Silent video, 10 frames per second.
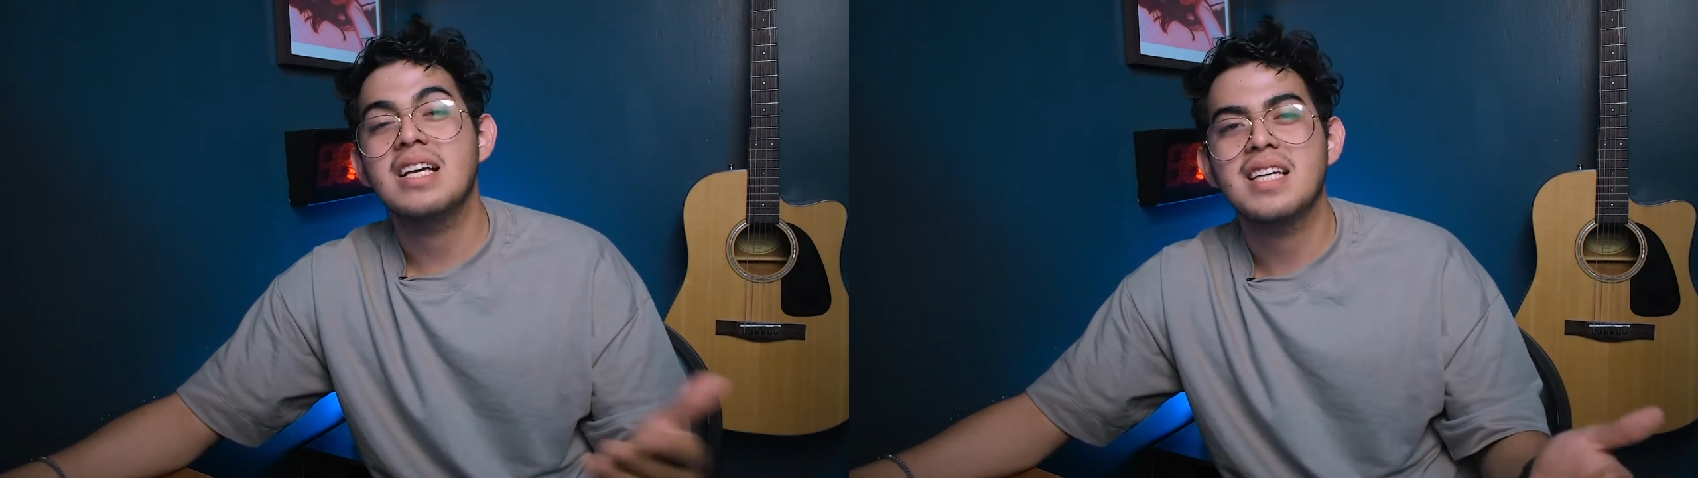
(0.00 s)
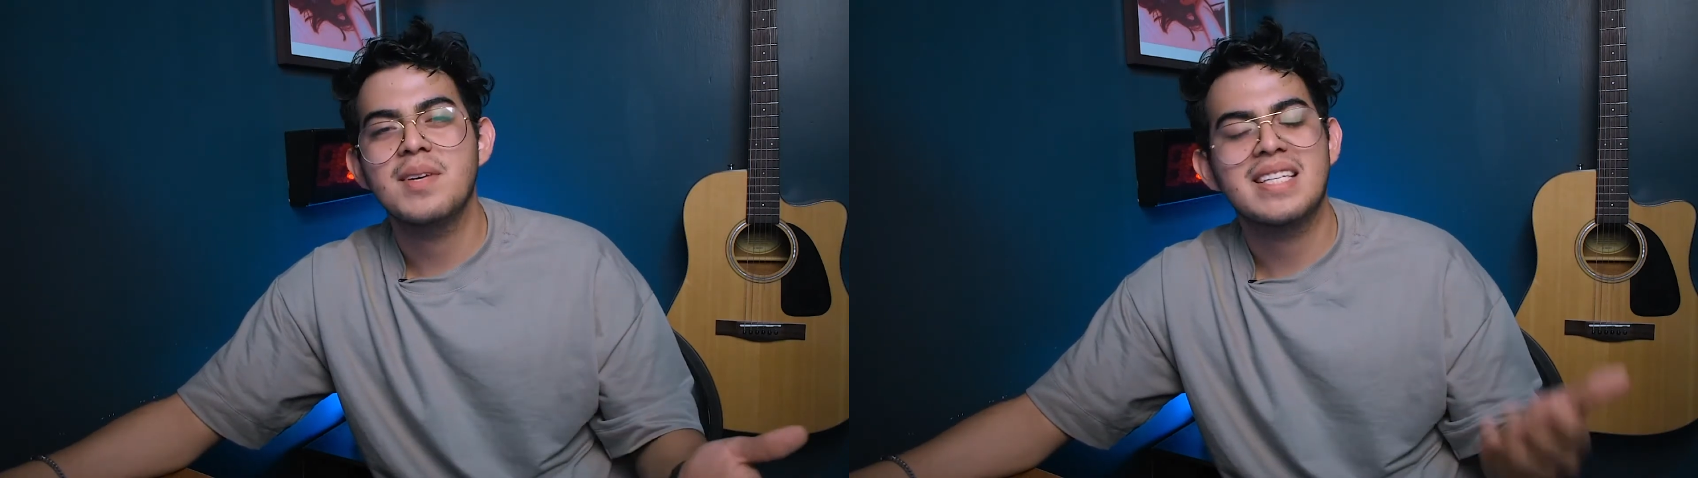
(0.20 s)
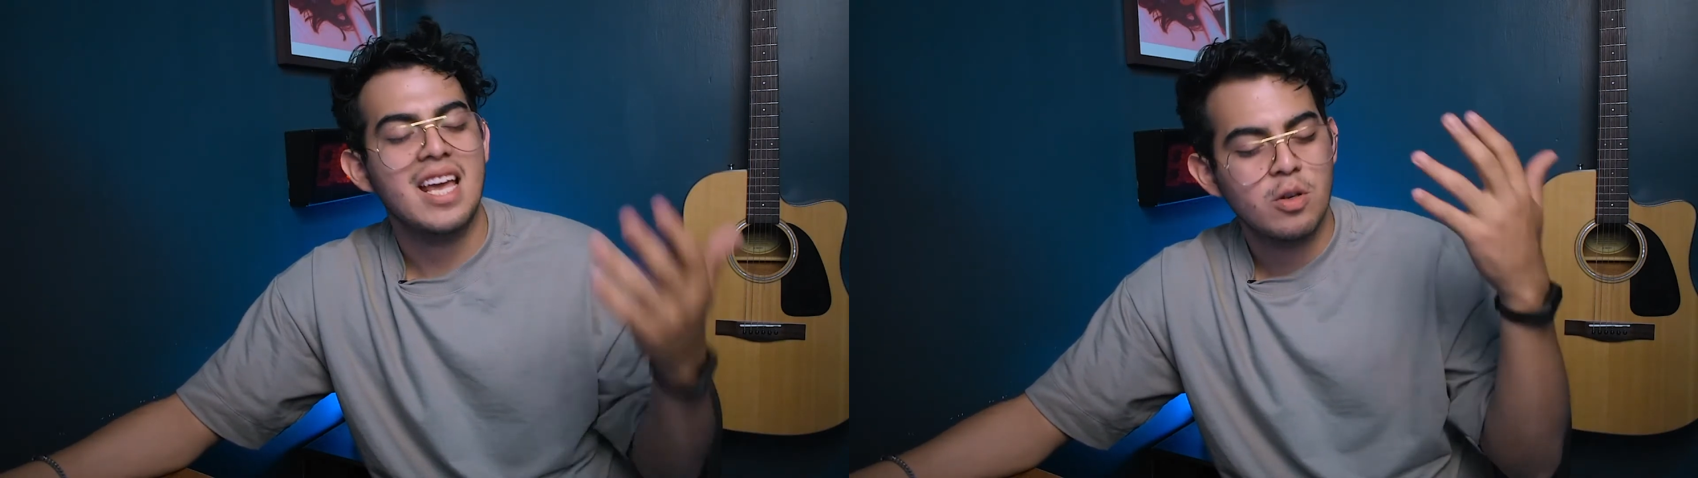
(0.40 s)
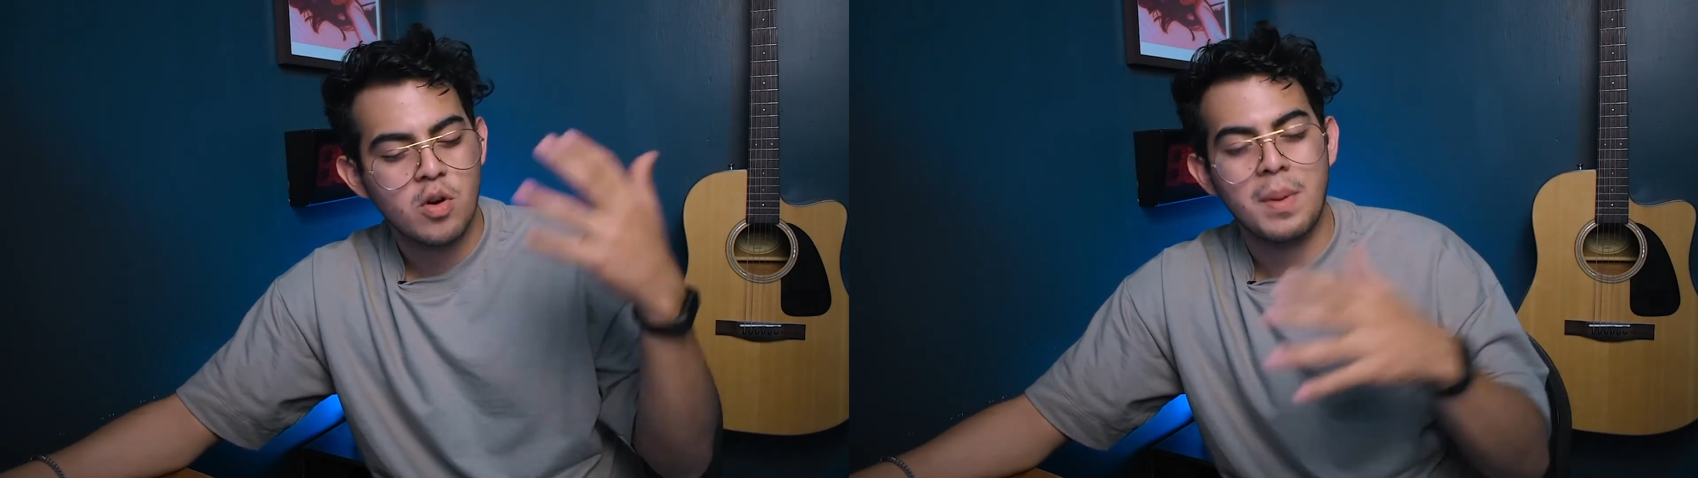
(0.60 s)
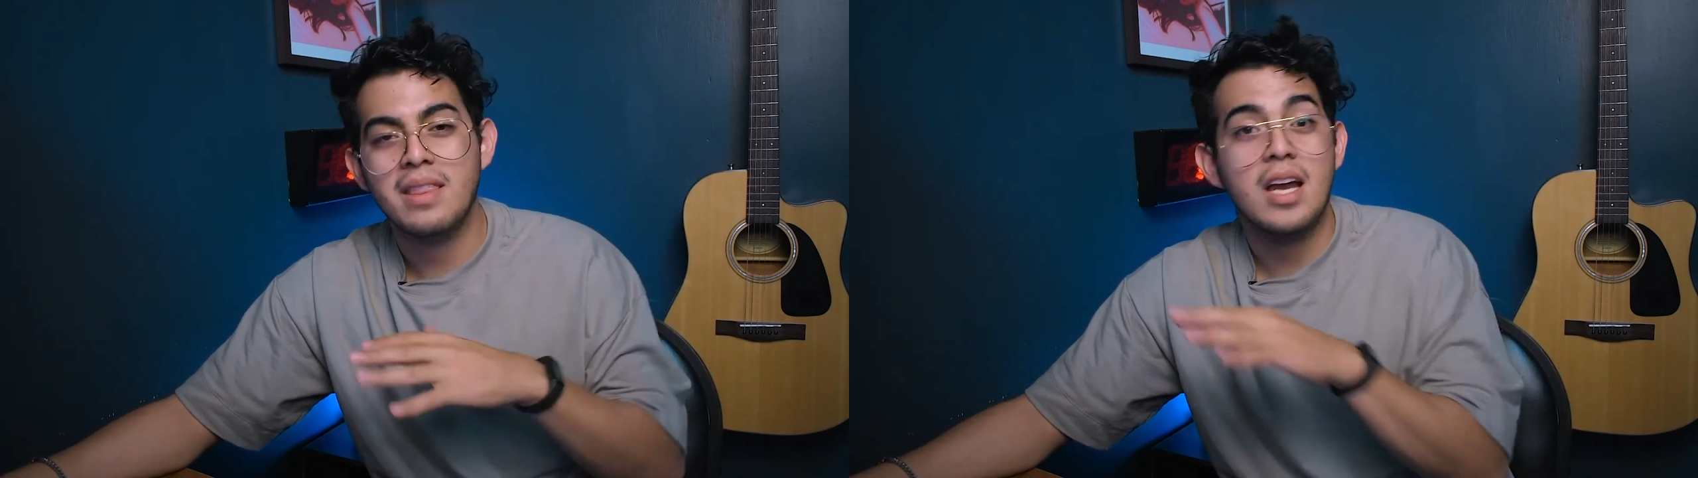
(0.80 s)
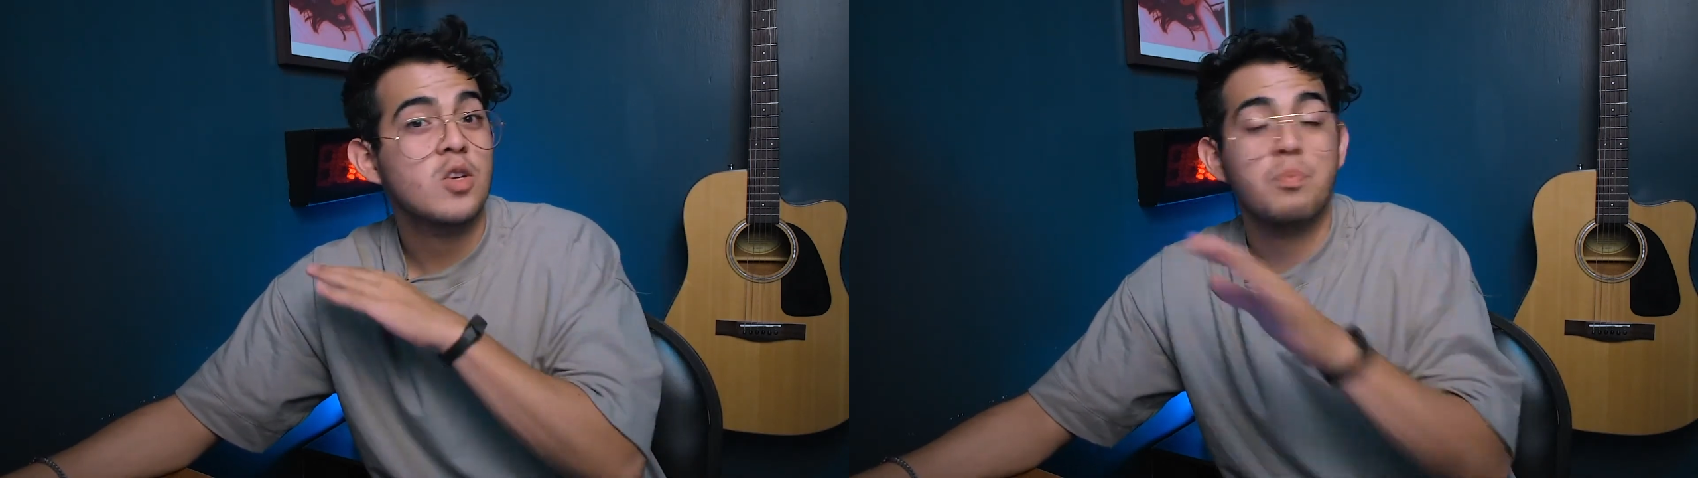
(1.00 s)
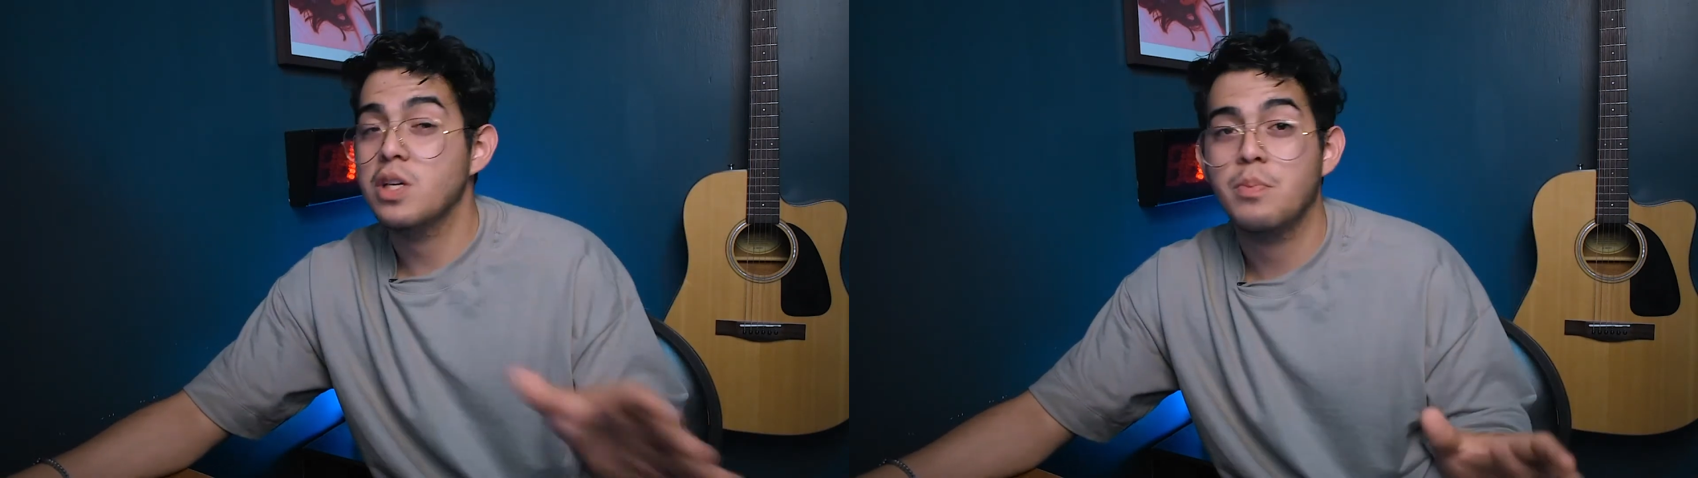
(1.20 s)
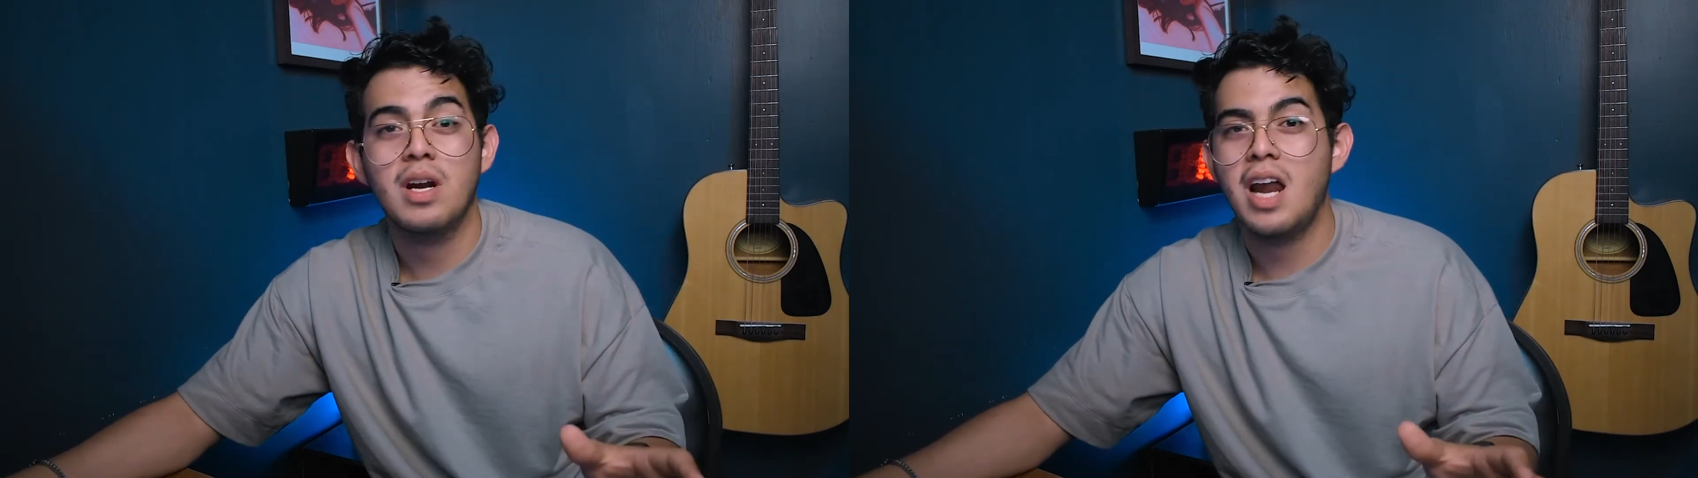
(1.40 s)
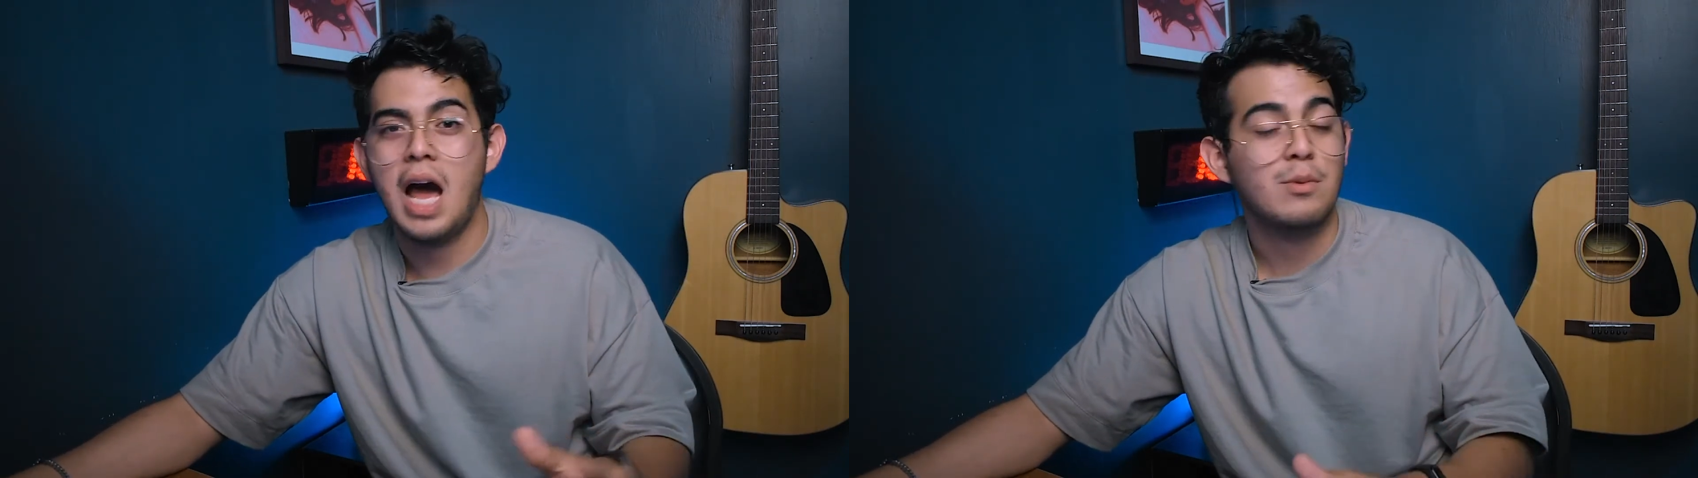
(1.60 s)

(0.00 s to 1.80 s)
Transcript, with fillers: ya sabes que en los comentarios puedes poner